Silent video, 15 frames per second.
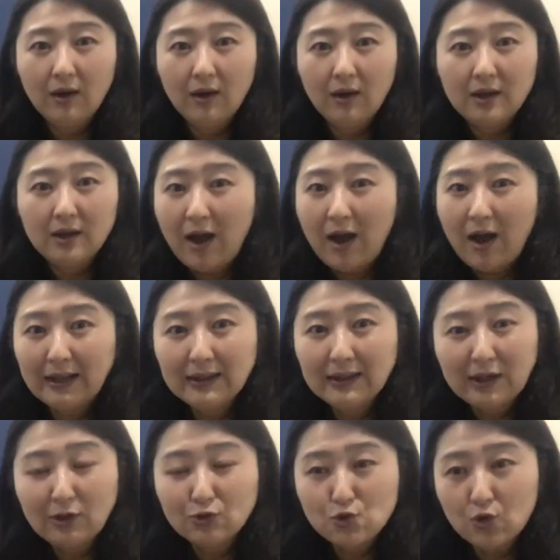이거 안
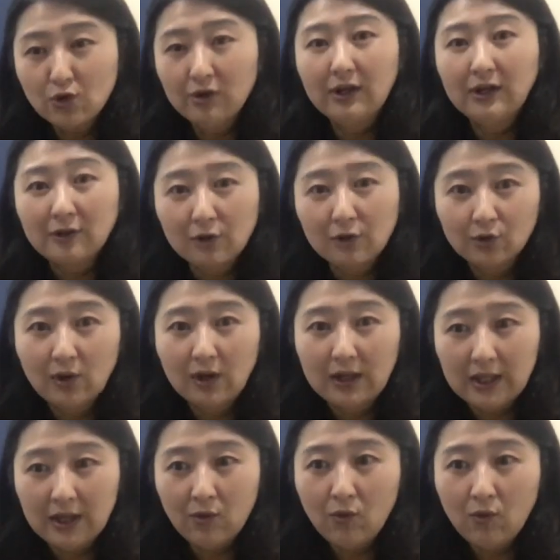한다고 쫓겨나는 것도
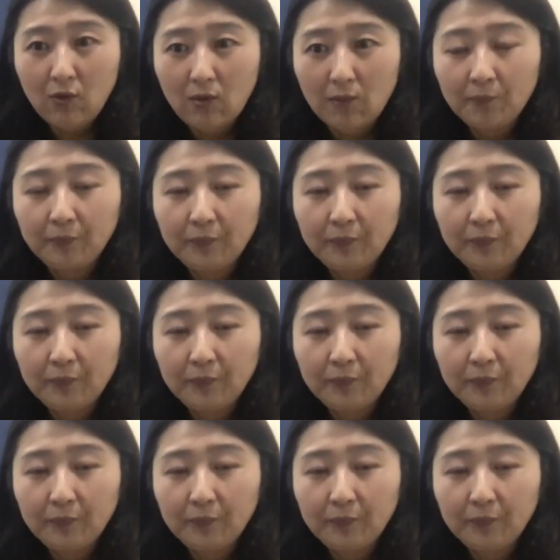아니고